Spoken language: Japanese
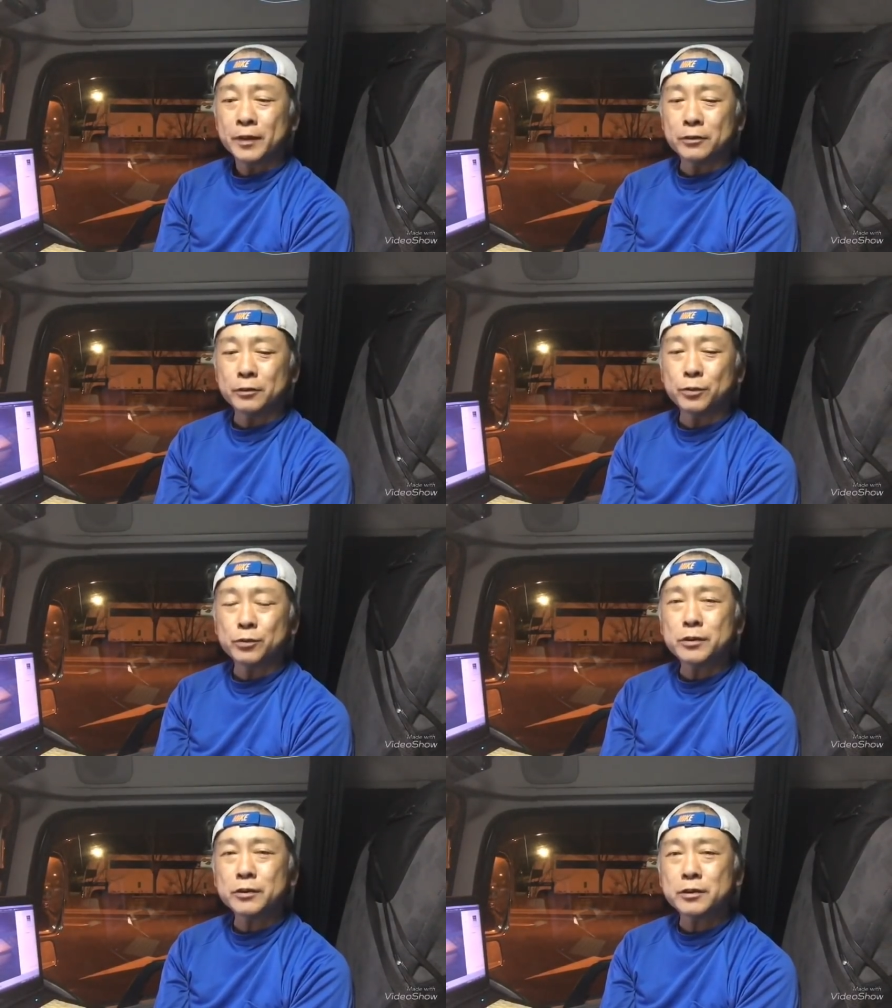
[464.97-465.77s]
あの、
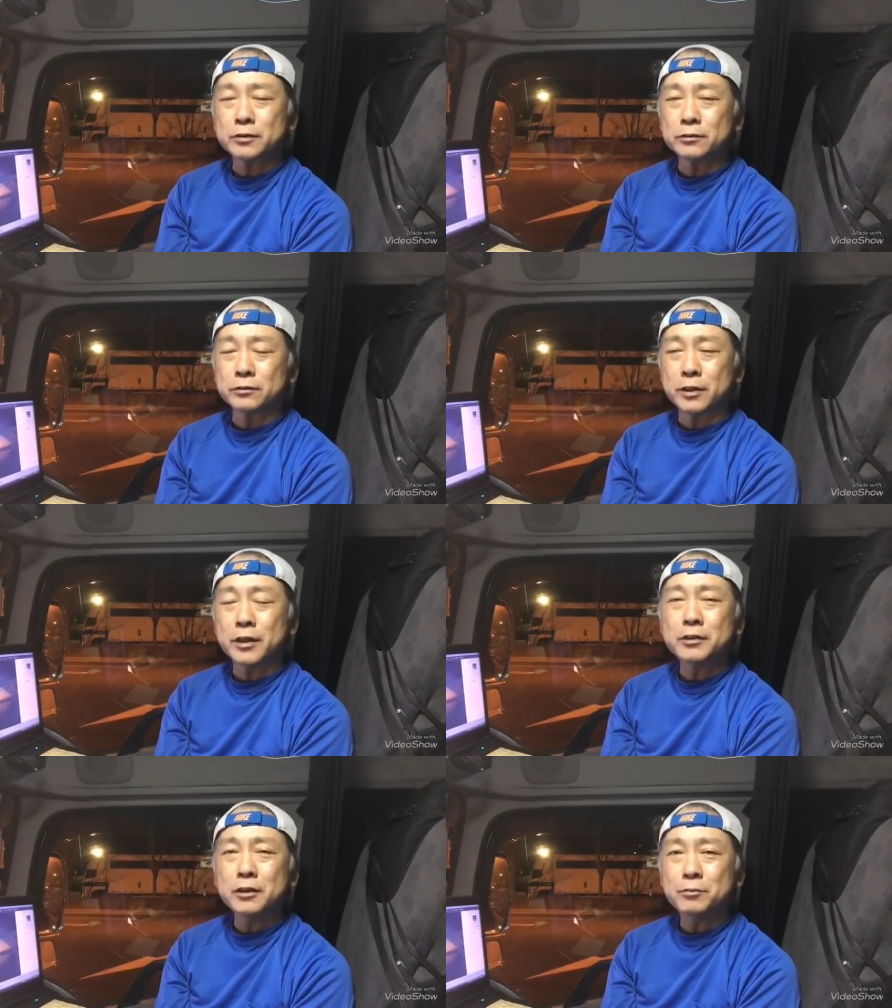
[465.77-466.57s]
僕がね、その
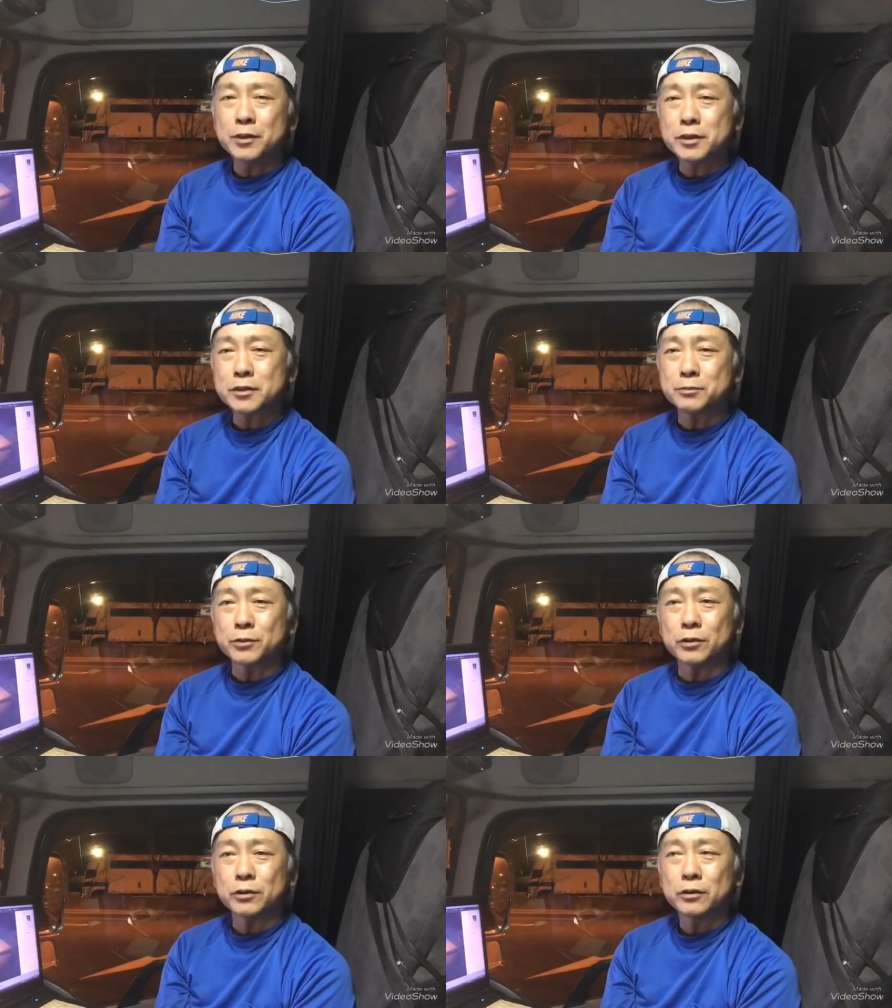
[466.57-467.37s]
来年目指す
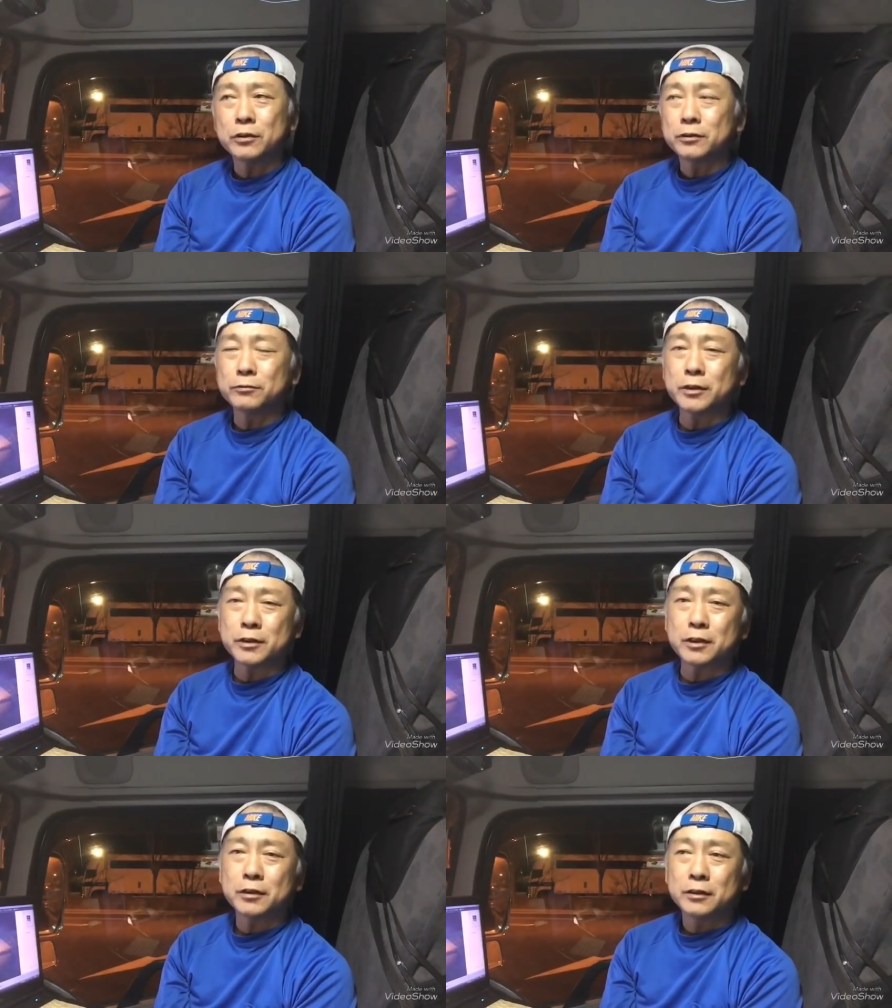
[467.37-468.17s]
ものは
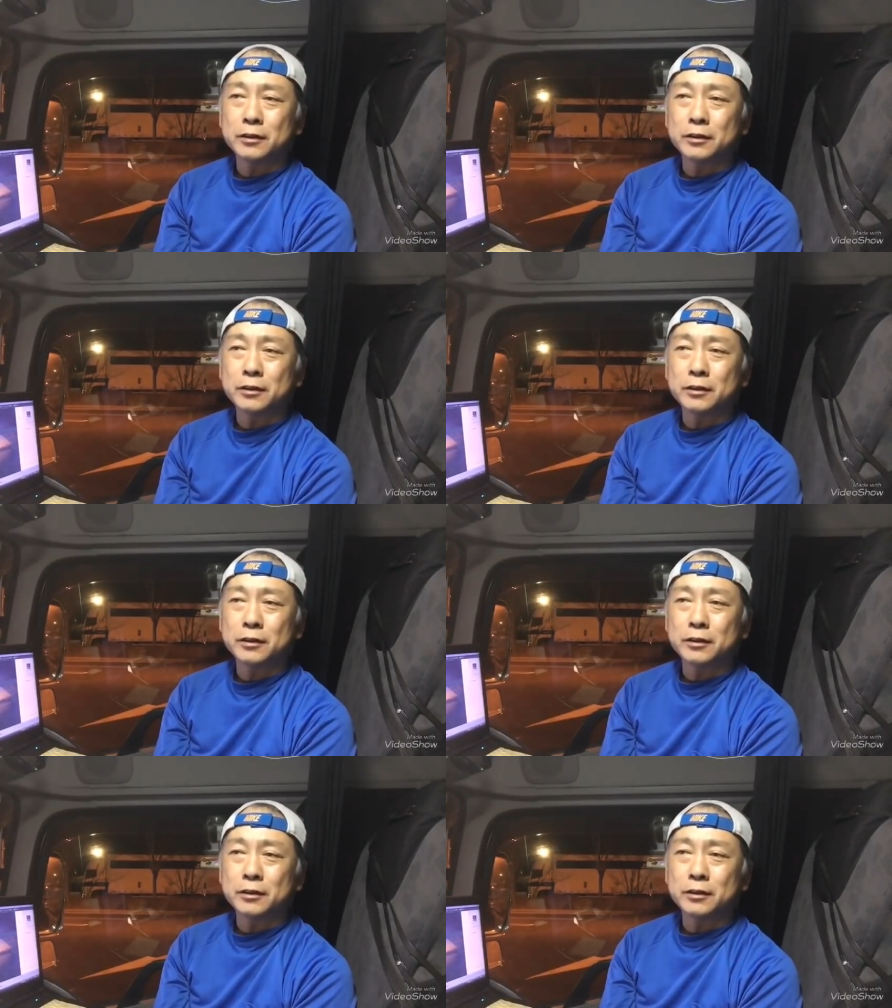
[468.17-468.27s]
ね、